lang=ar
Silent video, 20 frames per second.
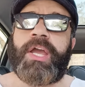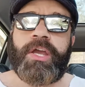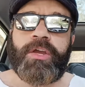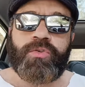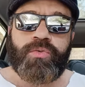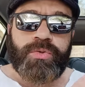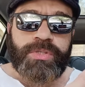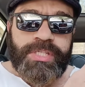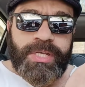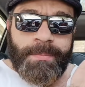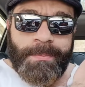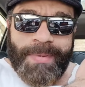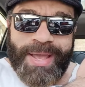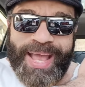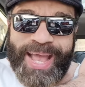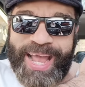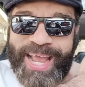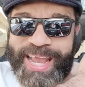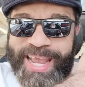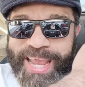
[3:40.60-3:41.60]
دي
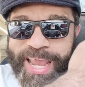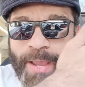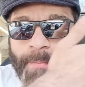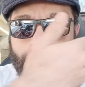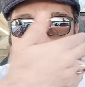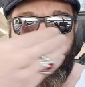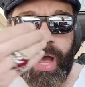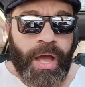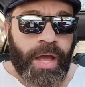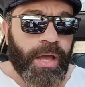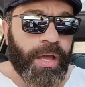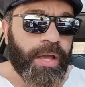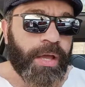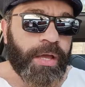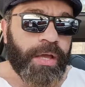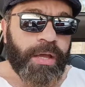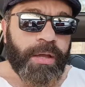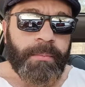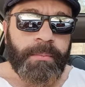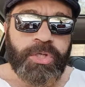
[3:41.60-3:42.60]
مغيمه
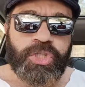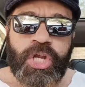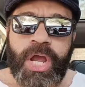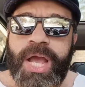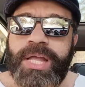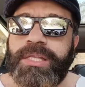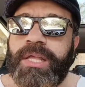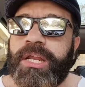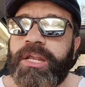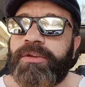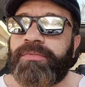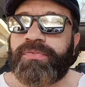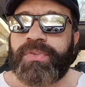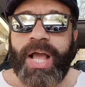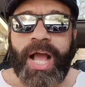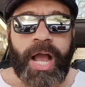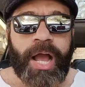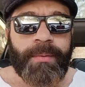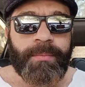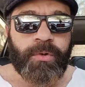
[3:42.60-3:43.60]
مش قادر
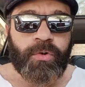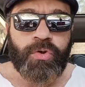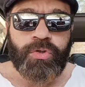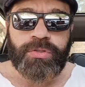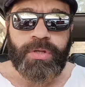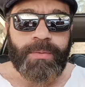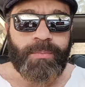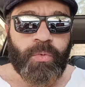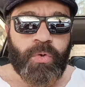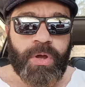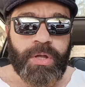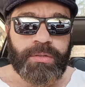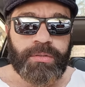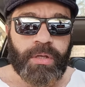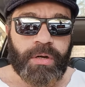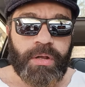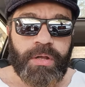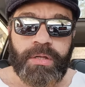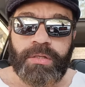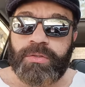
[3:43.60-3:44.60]
يفتحها من كتر
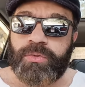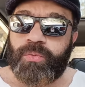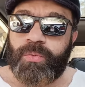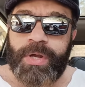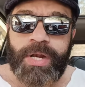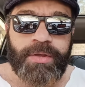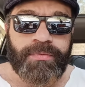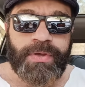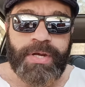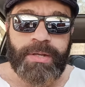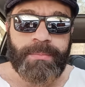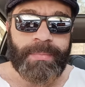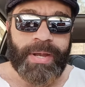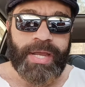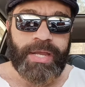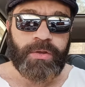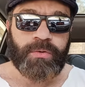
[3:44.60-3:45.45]
المخدرات ولا فارق معاهم